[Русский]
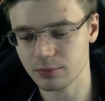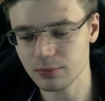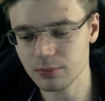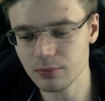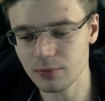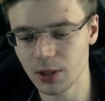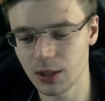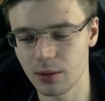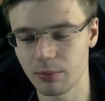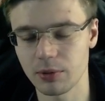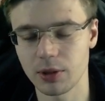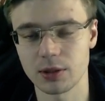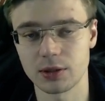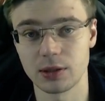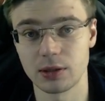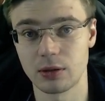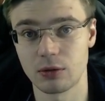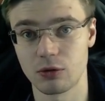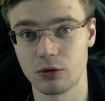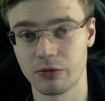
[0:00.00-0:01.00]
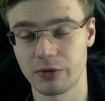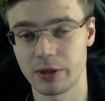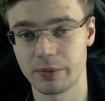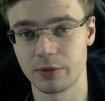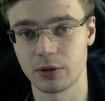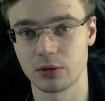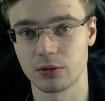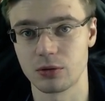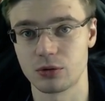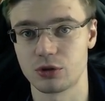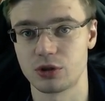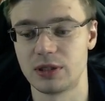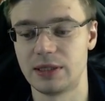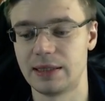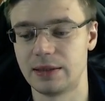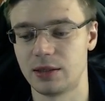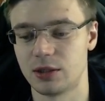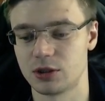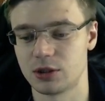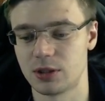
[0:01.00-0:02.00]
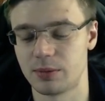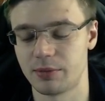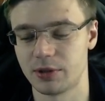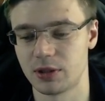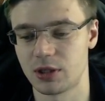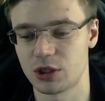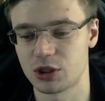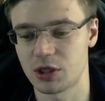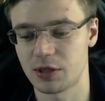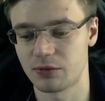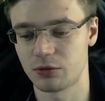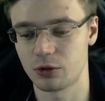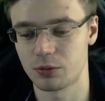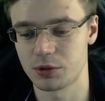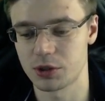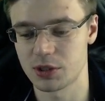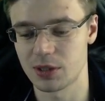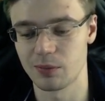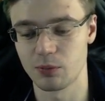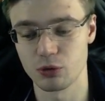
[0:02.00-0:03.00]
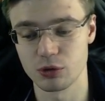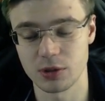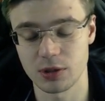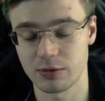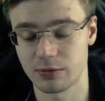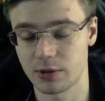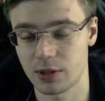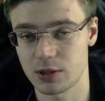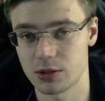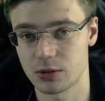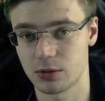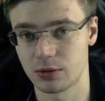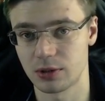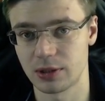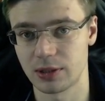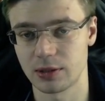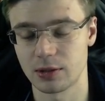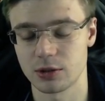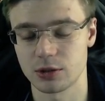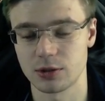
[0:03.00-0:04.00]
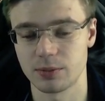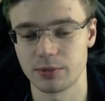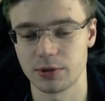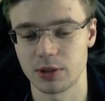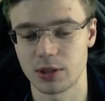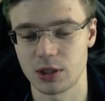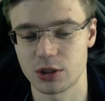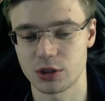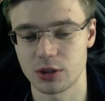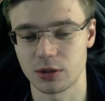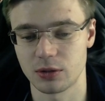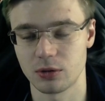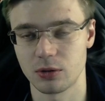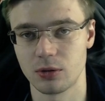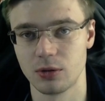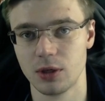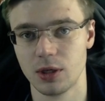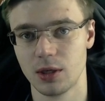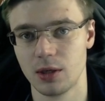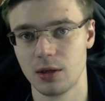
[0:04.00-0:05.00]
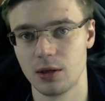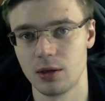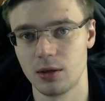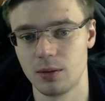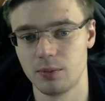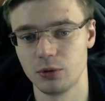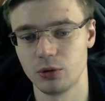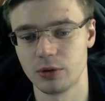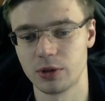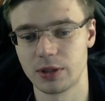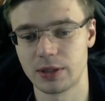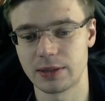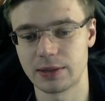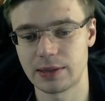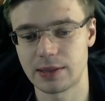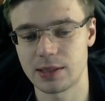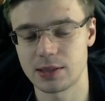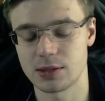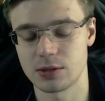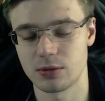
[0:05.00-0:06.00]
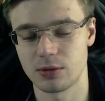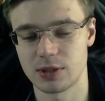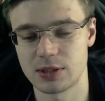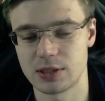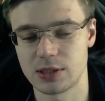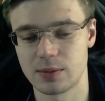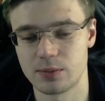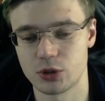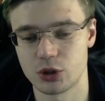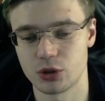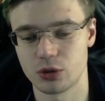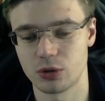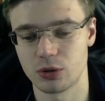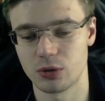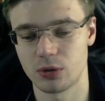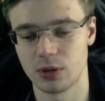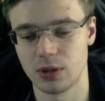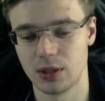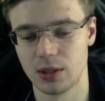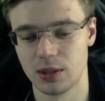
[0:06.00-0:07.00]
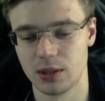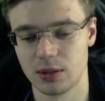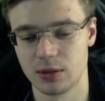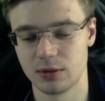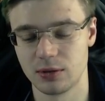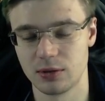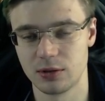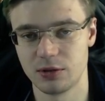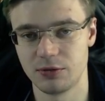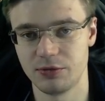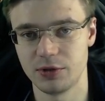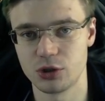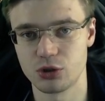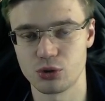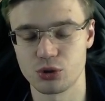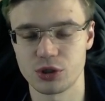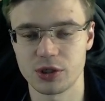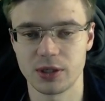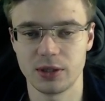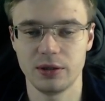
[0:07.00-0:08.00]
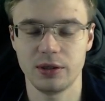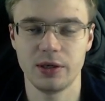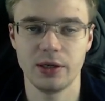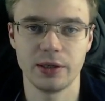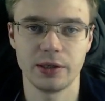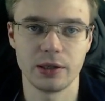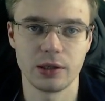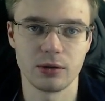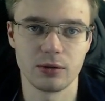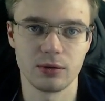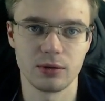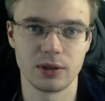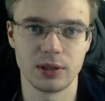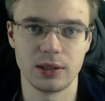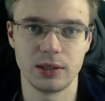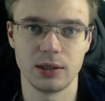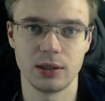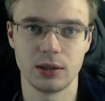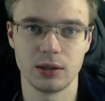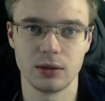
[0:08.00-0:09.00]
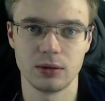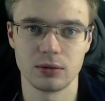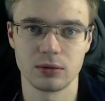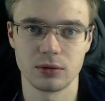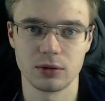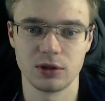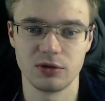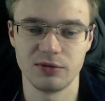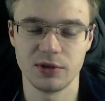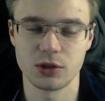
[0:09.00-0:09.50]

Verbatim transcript: Оплата игрового времени тоже не должна подорожать, в том числе бустеры в Харстоне не должны подорожать, но э, многих это коснулось тем, что Twitch уже отреагировал и Twitch